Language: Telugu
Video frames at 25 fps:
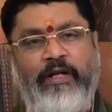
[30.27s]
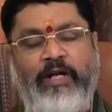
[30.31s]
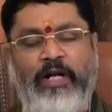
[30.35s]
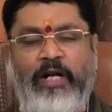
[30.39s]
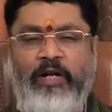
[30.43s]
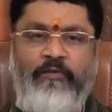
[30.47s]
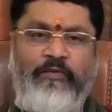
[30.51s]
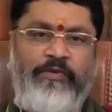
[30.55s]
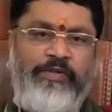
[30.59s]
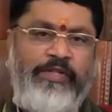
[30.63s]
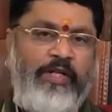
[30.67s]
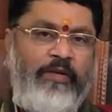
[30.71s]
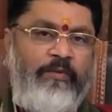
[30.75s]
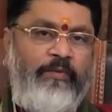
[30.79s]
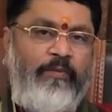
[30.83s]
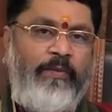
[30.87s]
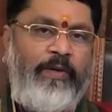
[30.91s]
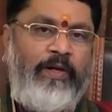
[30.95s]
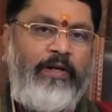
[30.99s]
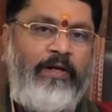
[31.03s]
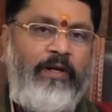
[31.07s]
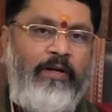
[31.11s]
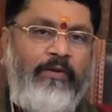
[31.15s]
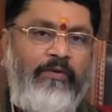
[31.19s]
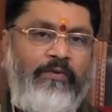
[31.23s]
అనే విషయాన్ని
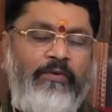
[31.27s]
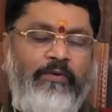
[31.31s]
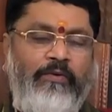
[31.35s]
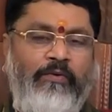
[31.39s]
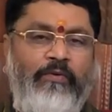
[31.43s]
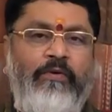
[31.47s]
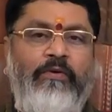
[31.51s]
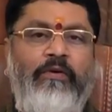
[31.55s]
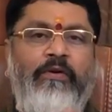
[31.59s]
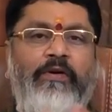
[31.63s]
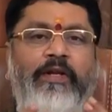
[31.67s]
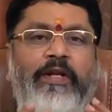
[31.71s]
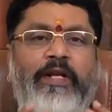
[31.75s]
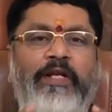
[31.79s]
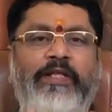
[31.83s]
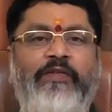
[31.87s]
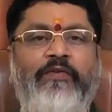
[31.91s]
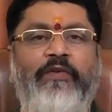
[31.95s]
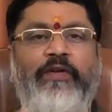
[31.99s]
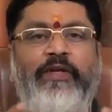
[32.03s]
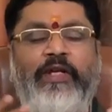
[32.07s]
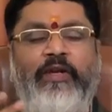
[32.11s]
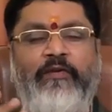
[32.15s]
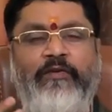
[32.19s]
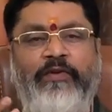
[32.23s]
మాట్లాడుకుంటూ ఒక్కొక్క రాశి
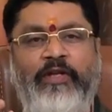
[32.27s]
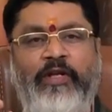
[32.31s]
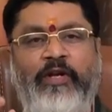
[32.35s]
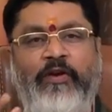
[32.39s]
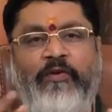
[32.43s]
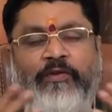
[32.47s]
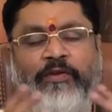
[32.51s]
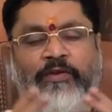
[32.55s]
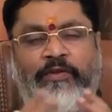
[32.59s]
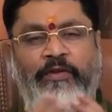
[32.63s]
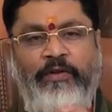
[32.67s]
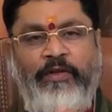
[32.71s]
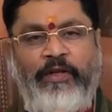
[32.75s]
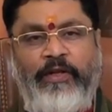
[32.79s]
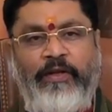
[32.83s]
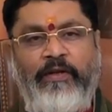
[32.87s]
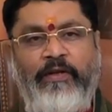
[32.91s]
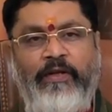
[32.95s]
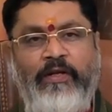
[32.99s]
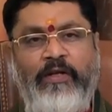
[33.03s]
వారికి ఏ విధంగా ఉంటుంది